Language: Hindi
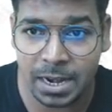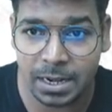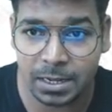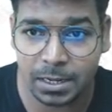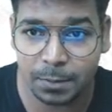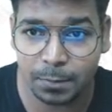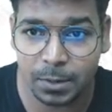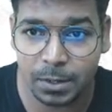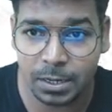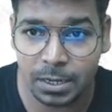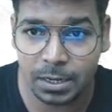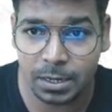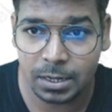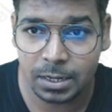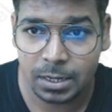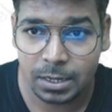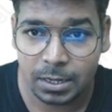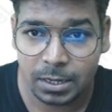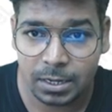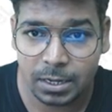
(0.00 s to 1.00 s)
एक्टिविटी
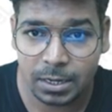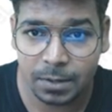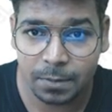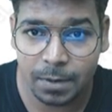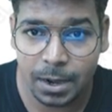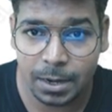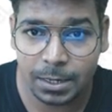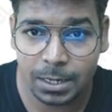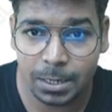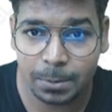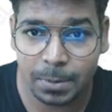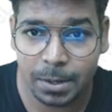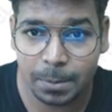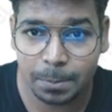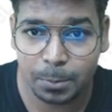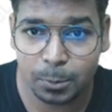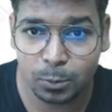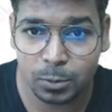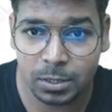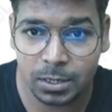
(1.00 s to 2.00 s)
डिवाइडेड बाई
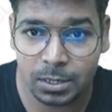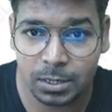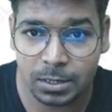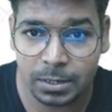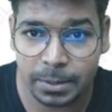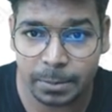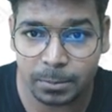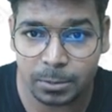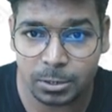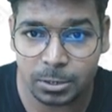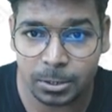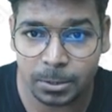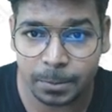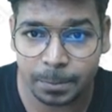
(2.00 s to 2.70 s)
प्रोटीन इन एम